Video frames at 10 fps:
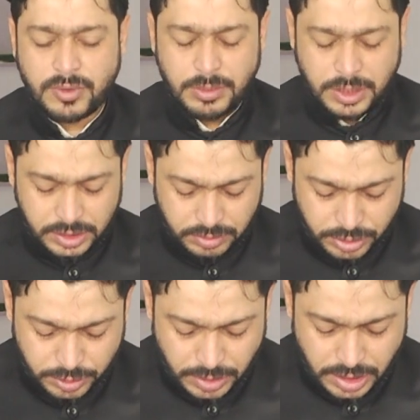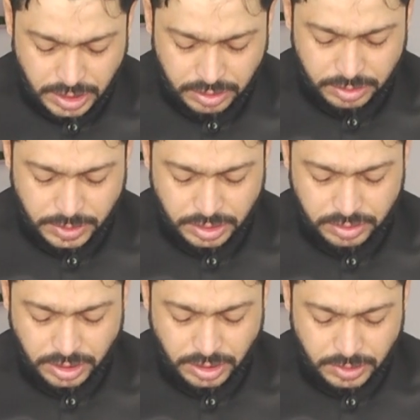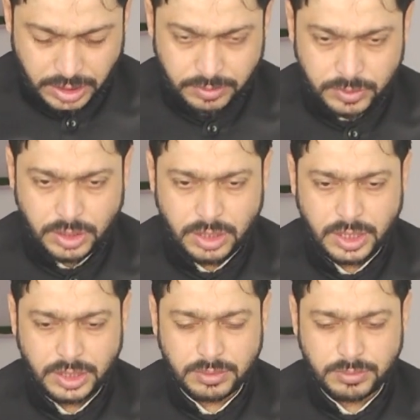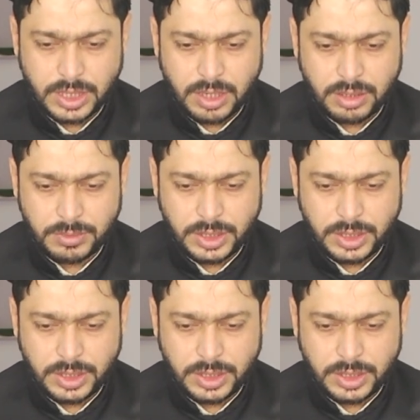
दें बसमीम अलहमदिल्ला